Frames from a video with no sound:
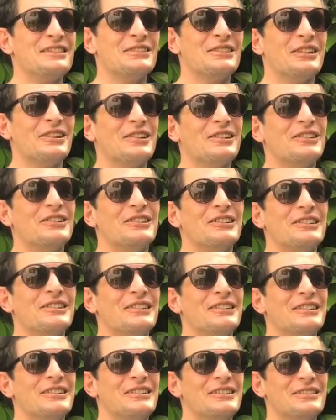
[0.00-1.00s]
non,
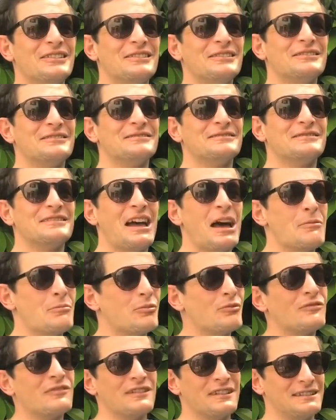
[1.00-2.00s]
euh, un
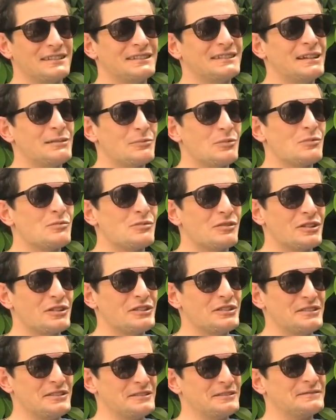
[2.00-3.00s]
bon vin, un bon
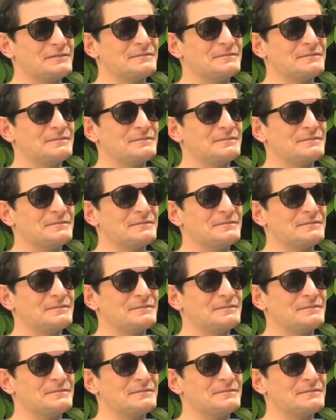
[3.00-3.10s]
Bourgogne.